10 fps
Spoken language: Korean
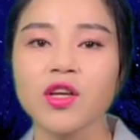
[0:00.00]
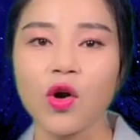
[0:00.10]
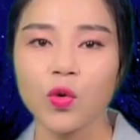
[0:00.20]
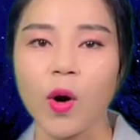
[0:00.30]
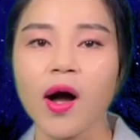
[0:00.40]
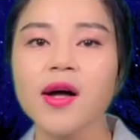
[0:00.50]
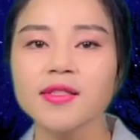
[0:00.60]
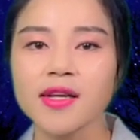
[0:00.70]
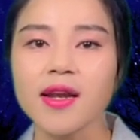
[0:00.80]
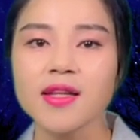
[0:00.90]
결과
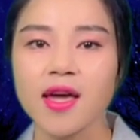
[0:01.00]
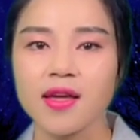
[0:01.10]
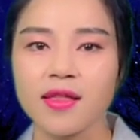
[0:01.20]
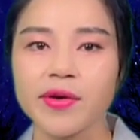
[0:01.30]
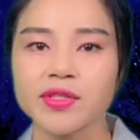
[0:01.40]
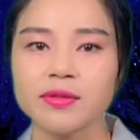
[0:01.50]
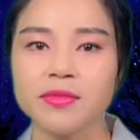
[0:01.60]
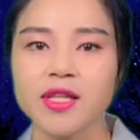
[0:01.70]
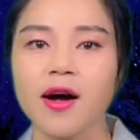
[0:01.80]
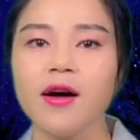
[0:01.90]
잘리게
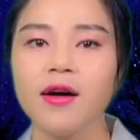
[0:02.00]
되었습니다.